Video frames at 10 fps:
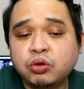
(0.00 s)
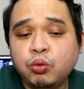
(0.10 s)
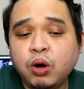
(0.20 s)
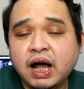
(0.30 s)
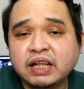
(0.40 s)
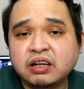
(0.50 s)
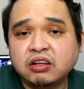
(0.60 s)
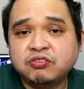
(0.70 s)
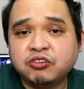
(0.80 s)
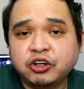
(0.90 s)

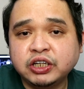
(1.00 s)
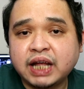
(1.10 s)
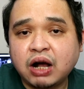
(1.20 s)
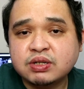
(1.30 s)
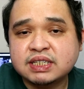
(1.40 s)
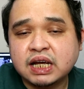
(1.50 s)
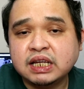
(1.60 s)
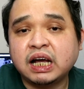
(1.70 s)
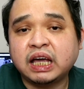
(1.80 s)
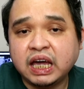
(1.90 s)
204,000
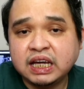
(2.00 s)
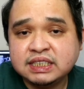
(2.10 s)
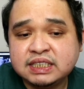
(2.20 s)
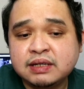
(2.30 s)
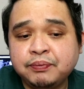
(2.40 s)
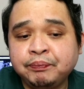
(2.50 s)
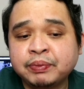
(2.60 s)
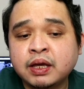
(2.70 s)
na case.